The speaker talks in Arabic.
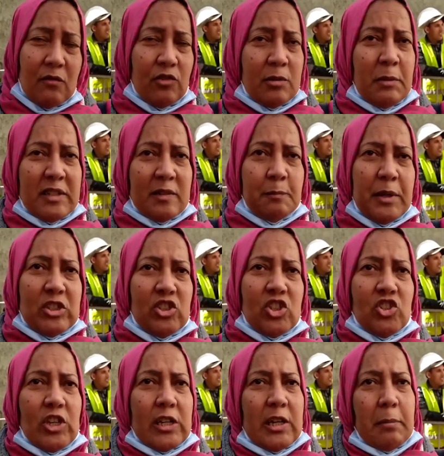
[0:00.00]
فين ما صبات شي
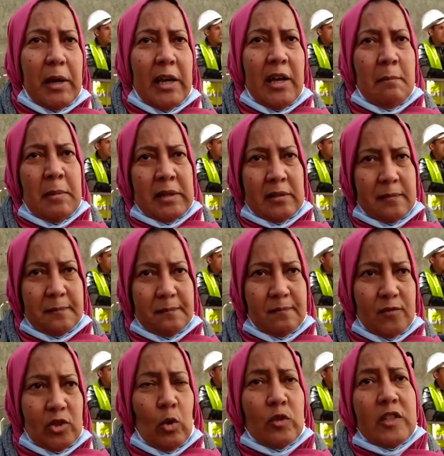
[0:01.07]
شتا كيبقى يعمر
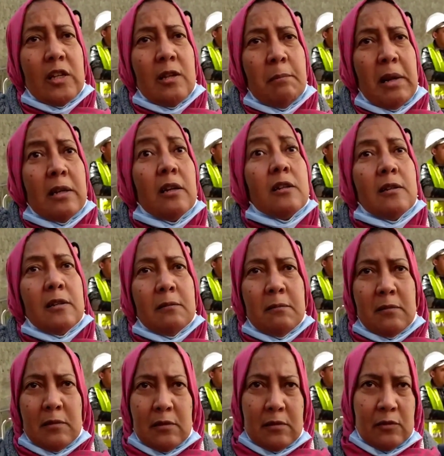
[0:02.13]
توصل الماء
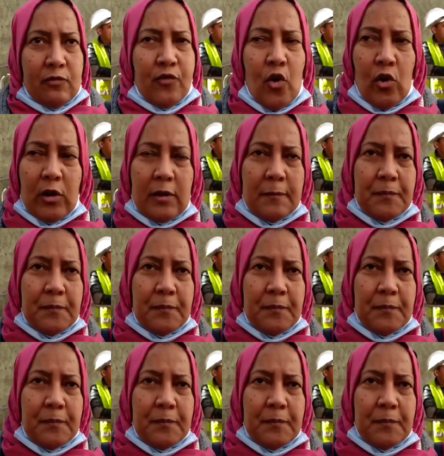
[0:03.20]
الفوق